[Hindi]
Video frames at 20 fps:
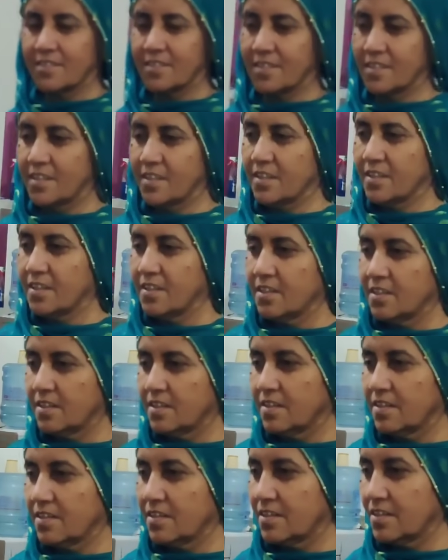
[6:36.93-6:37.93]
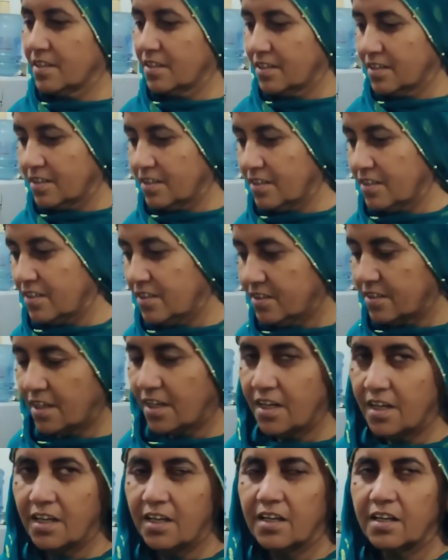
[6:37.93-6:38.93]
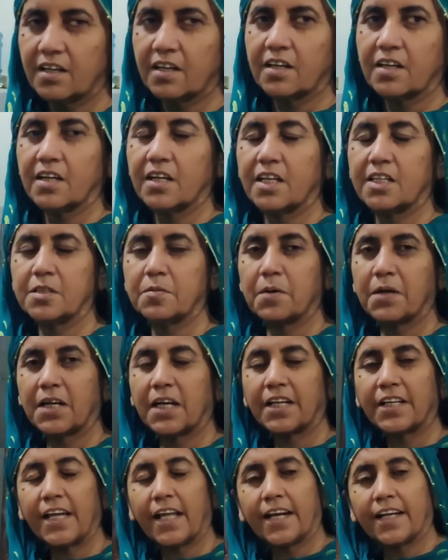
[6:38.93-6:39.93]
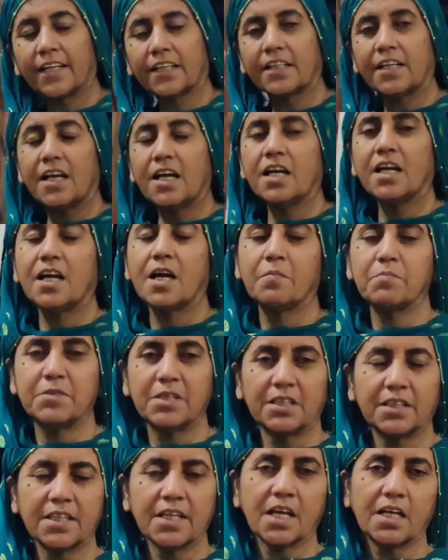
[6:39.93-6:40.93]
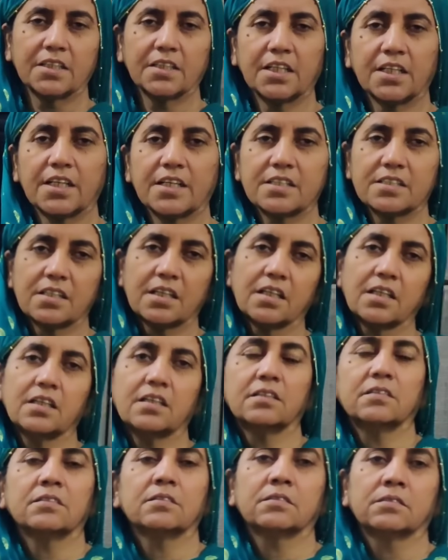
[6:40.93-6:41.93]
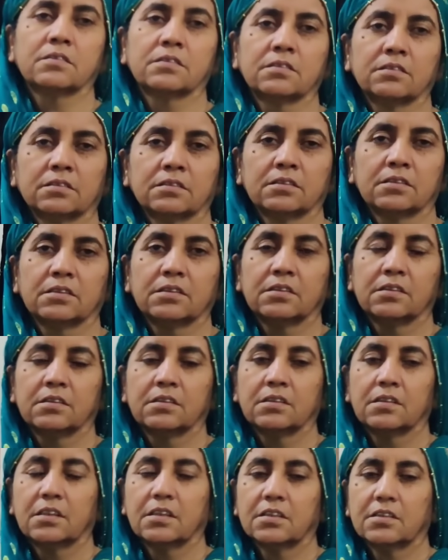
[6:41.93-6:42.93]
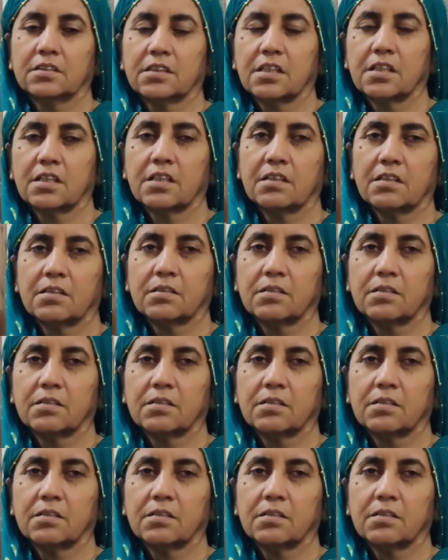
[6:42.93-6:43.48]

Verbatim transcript: आप जाएँ खरीद से आएँ जल्दी जाएँ जल्दी आएँ ठीक है अमी हाँ, हमारी तरफ से हमारी तरफ से सबको सलाम देते देना अमी ठीक है